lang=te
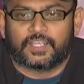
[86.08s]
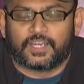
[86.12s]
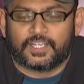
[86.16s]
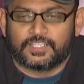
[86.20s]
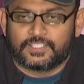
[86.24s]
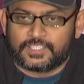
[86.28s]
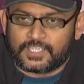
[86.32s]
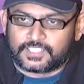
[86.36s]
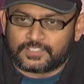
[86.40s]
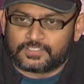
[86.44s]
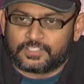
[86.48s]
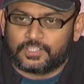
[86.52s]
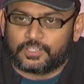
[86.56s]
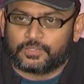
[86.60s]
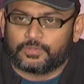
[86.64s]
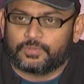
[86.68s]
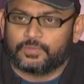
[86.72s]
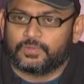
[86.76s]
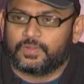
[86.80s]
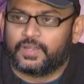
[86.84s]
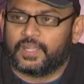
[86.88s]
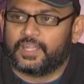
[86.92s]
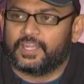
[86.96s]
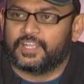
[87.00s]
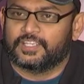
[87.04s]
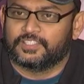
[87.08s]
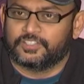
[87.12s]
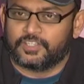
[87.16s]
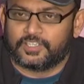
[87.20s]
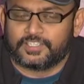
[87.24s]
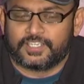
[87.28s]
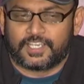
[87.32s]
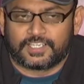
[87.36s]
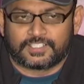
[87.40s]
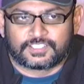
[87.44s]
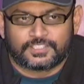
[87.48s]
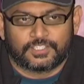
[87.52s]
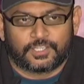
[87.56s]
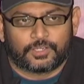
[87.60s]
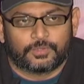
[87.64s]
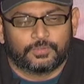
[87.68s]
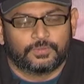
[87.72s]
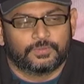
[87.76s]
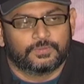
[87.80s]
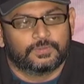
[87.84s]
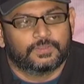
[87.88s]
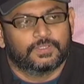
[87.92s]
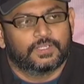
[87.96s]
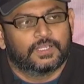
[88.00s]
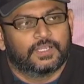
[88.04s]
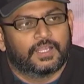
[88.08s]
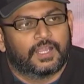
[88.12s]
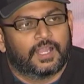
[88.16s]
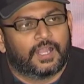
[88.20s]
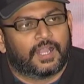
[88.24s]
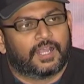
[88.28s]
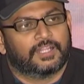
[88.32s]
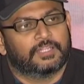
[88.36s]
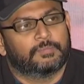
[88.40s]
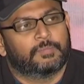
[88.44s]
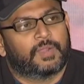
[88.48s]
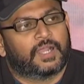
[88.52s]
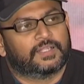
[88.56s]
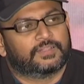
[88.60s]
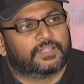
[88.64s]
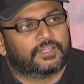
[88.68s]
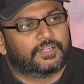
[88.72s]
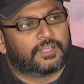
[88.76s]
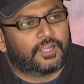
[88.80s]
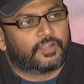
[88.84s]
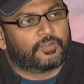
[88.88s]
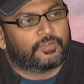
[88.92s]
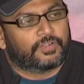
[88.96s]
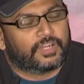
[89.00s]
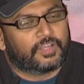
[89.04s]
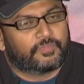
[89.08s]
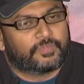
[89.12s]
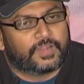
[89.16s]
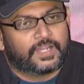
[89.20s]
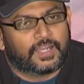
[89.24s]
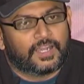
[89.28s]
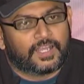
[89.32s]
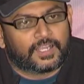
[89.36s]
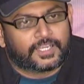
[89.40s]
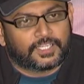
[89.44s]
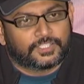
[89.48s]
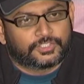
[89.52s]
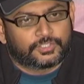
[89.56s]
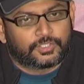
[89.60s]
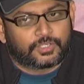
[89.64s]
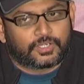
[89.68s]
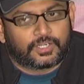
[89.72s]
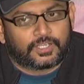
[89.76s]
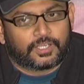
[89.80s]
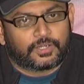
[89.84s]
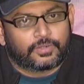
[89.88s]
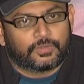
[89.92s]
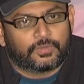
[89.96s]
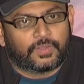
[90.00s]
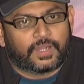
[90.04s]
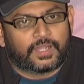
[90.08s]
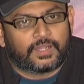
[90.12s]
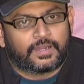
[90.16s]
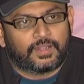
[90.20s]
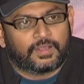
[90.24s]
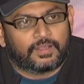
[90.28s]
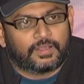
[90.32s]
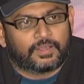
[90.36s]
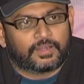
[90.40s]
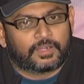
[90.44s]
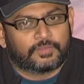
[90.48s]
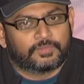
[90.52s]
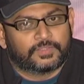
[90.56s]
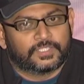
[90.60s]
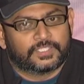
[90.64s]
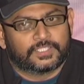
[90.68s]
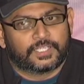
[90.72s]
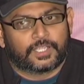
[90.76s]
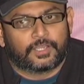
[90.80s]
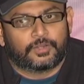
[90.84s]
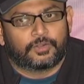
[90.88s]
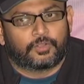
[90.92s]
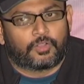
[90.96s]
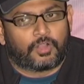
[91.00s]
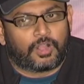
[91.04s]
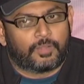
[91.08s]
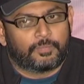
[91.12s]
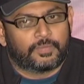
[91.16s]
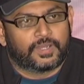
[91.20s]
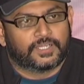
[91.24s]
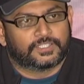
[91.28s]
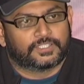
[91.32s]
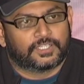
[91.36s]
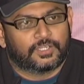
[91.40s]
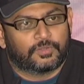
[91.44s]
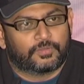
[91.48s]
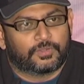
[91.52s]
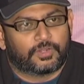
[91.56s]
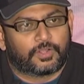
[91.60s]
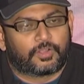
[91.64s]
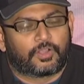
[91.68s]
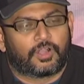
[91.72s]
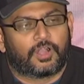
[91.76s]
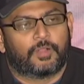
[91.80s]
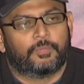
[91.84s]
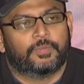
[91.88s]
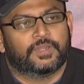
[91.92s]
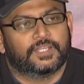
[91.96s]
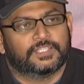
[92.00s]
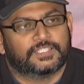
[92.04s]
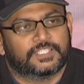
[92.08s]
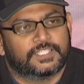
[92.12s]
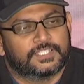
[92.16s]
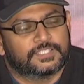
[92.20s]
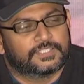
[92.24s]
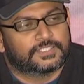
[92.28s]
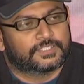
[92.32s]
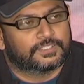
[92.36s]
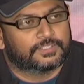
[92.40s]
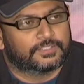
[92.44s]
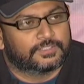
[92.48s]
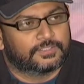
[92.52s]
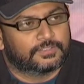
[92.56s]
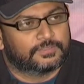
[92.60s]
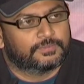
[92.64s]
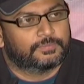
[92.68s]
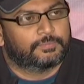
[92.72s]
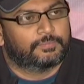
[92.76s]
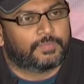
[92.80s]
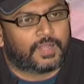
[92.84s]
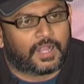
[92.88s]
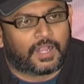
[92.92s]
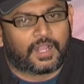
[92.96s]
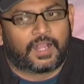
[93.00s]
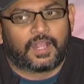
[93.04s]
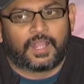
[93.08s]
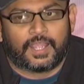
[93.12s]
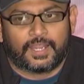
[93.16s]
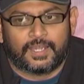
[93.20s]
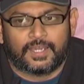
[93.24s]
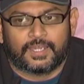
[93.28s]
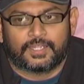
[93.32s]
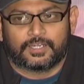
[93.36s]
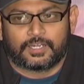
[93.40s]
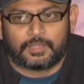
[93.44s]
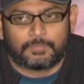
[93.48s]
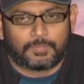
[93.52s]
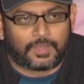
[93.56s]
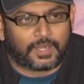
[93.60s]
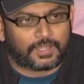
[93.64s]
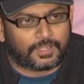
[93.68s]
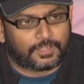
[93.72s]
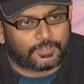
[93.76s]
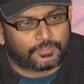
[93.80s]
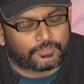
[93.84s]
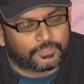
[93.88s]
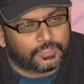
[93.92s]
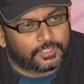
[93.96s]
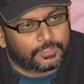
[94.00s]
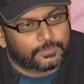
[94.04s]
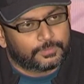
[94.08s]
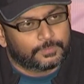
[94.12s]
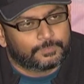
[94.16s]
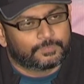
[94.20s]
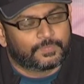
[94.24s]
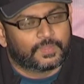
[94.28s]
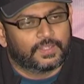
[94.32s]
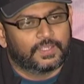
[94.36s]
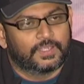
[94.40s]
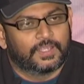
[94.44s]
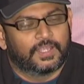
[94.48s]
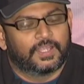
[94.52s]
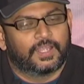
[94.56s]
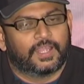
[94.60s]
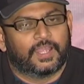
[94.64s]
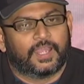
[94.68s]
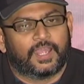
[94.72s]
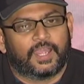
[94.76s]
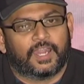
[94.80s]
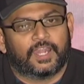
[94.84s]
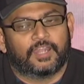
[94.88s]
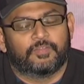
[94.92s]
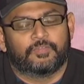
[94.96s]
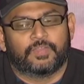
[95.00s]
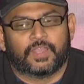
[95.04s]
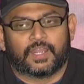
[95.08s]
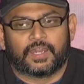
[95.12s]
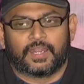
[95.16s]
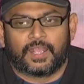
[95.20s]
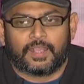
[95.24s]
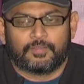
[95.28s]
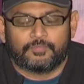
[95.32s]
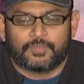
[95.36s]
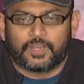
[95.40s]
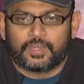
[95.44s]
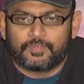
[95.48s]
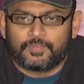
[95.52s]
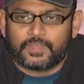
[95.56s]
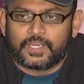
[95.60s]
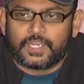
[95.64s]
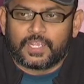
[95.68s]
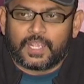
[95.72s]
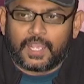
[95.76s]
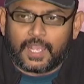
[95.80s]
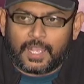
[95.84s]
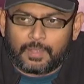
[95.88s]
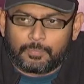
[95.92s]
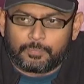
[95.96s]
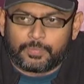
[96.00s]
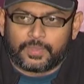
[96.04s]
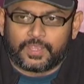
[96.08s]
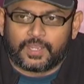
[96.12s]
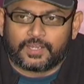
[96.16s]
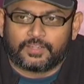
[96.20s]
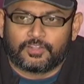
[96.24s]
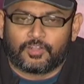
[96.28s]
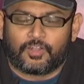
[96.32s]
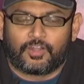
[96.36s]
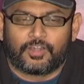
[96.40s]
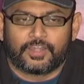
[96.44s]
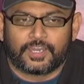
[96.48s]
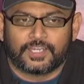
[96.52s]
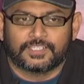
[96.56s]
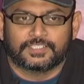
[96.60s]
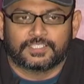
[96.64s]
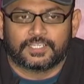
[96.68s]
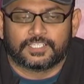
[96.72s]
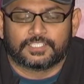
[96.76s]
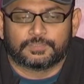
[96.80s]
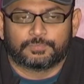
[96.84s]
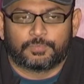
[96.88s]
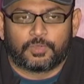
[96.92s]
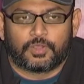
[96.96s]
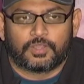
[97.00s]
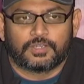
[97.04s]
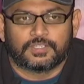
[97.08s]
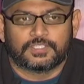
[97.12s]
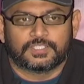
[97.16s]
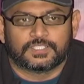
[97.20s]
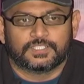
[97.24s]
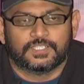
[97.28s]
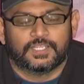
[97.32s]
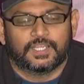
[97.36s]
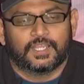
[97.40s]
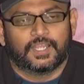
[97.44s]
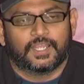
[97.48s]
ఎంకరేజ్ చేస్తున్నారు అండ్ ఎంజాయ్ చేస్తున్నారు అది మాత్రం కాకుండా వెన్లా కిషోర్ గారు అండ్ రవితేజ గారు కాంబినేషన్లో ఉన్న కామెడీ సీన్స్ బాగా హైలైట్గా మాట్లాడుతున్నారు అండ్ వీఆర్ వెరీ వెరీ హ్యాపీ అట్ ద ఆడియన్స్ రెస్పాన్స్